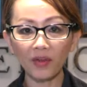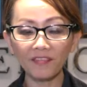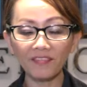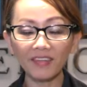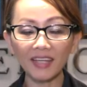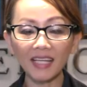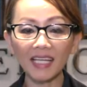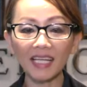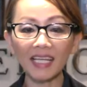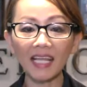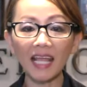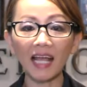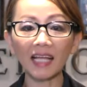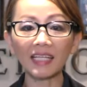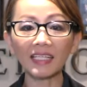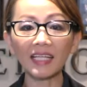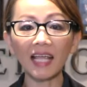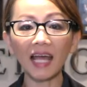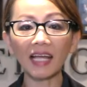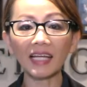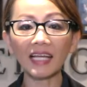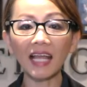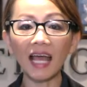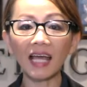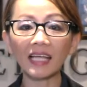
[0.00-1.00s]
quý vị khán
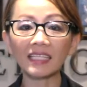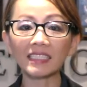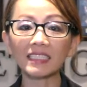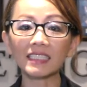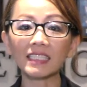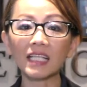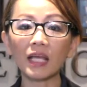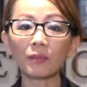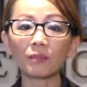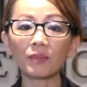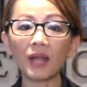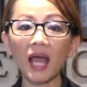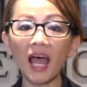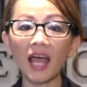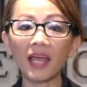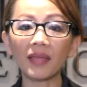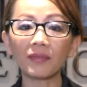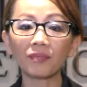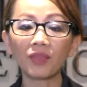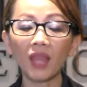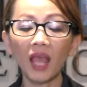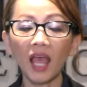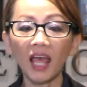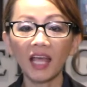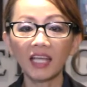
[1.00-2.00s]
giả đang xem
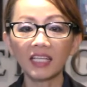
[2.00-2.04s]
đài.